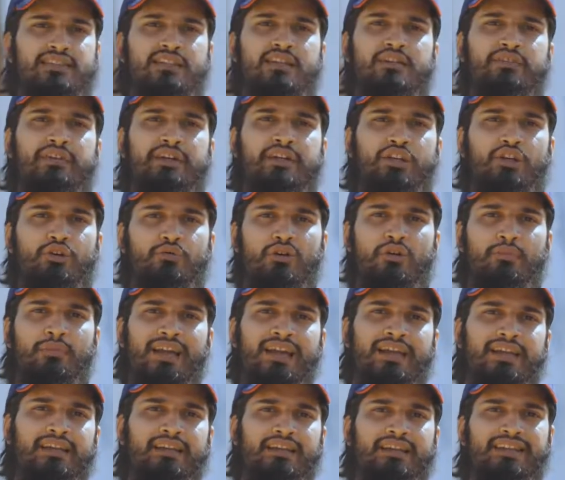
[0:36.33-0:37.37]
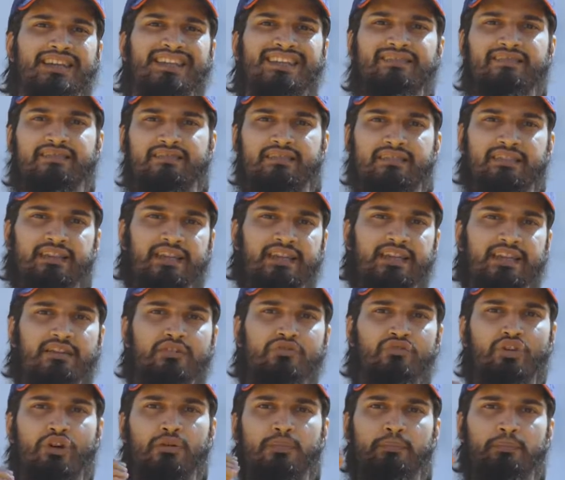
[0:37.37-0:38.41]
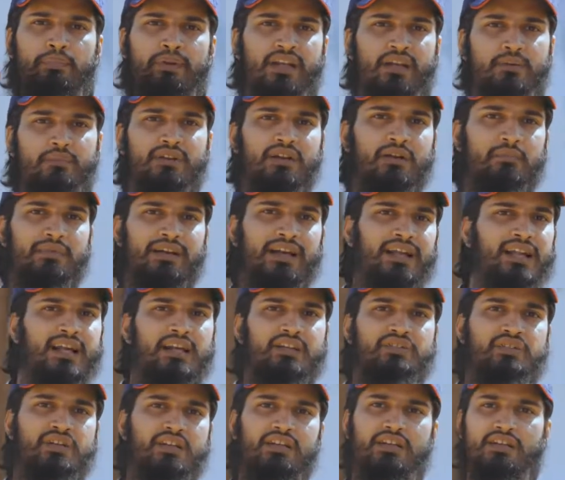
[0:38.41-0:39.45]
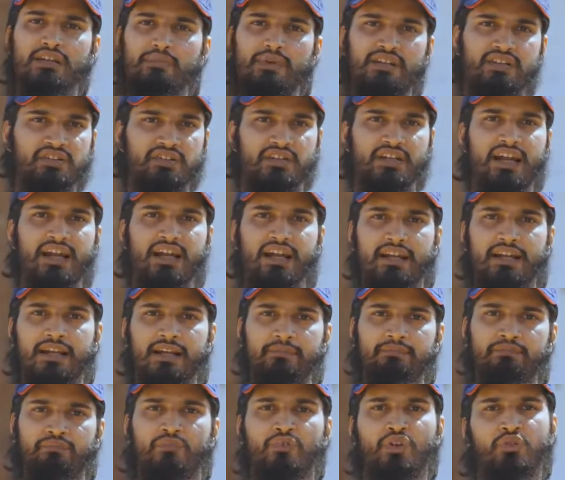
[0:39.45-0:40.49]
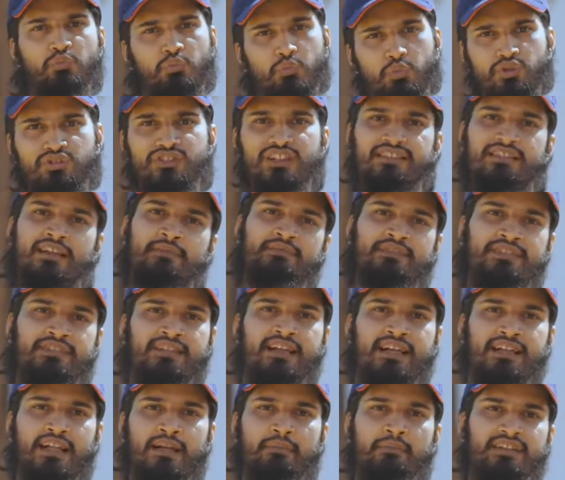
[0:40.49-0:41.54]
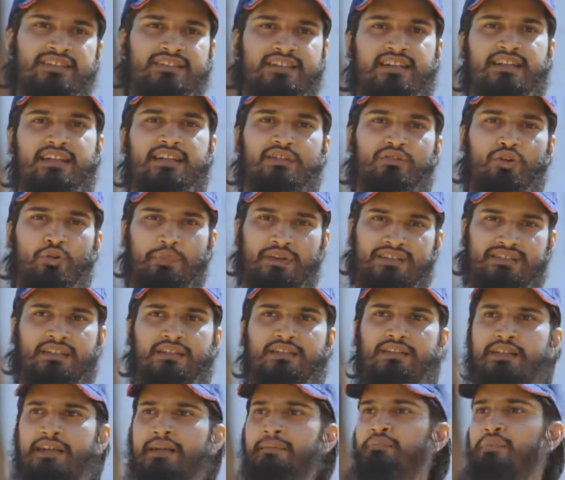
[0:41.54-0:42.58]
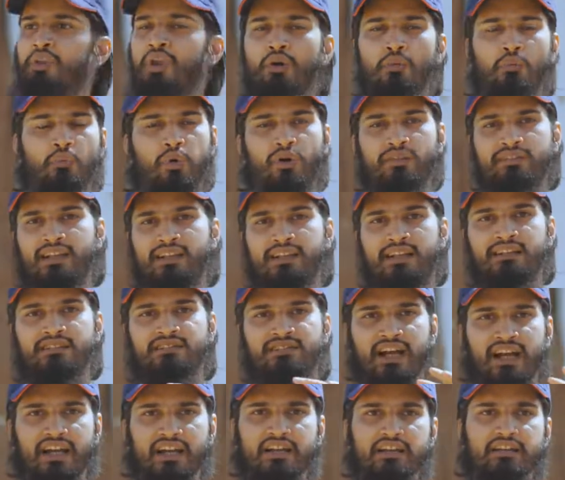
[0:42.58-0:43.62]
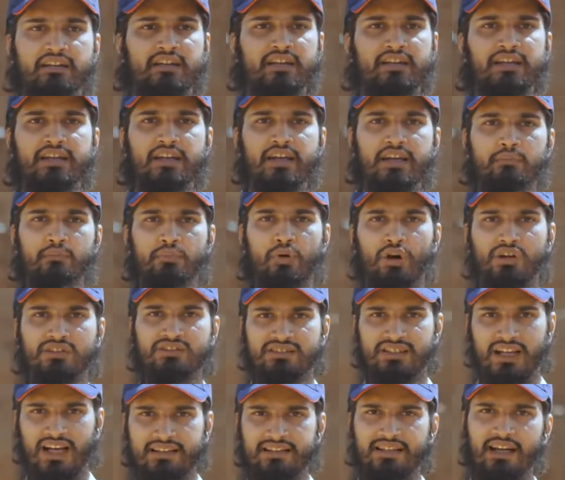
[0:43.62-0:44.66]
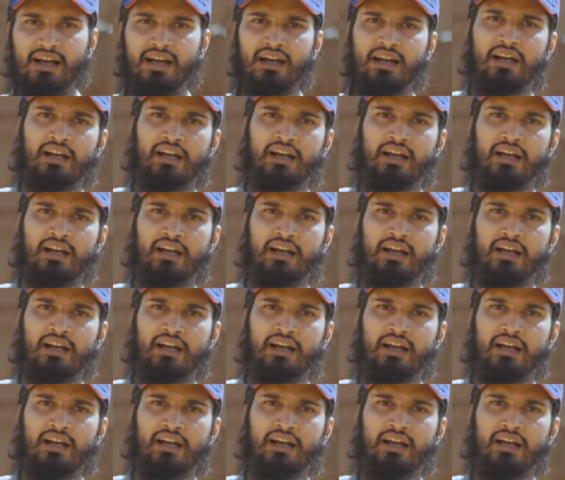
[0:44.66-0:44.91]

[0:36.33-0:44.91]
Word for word: की वीडियो में मैं इनकी तीन जो प्रीमियम कलेक्शन की बछियाँ हैं ना मुझे सबसे ज़्यादा बेसिकली वो पसंद है बहुत ज़्यादा जाइंट नहीं है बहुत ज़्यादा